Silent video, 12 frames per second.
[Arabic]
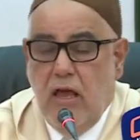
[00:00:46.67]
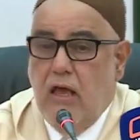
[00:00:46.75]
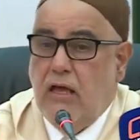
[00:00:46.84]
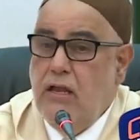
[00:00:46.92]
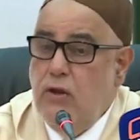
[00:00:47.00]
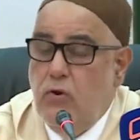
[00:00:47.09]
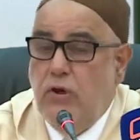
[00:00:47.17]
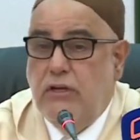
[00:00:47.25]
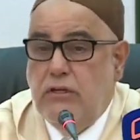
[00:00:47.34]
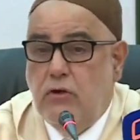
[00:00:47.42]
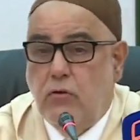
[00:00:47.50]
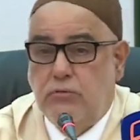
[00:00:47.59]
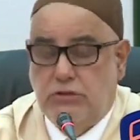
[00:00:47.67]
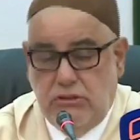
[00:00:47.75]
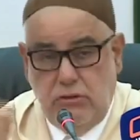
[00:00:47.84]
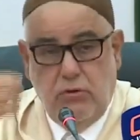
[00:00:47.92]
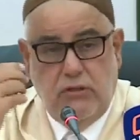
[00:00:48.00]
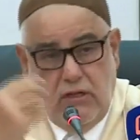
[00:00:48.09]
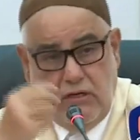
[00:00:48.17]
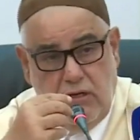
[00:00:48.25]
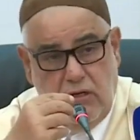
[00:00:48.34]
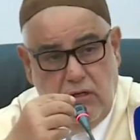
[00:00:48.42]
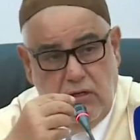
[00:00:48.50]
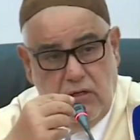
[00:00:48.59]
حلوا عينيكم شتيو هذاك
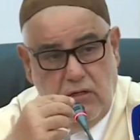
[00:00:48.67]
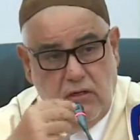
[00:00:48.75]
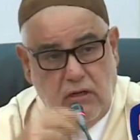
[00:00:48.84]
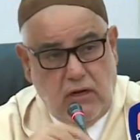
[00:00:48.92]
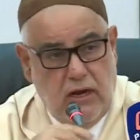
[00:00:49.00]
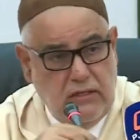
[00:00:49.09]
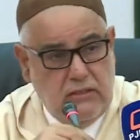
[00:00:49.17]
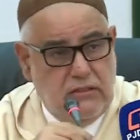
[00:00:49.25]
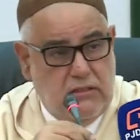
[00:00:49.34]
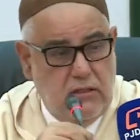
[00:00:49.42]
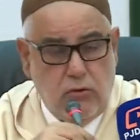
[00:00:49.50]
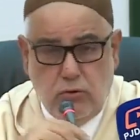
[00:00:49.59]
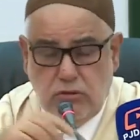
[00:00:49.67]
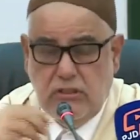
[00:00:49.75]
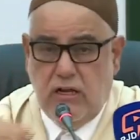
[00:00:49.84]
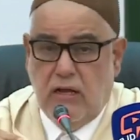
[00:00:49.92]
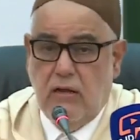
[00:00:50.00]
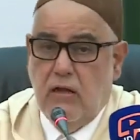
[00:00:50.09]
آه، الرئيس ديال روسيا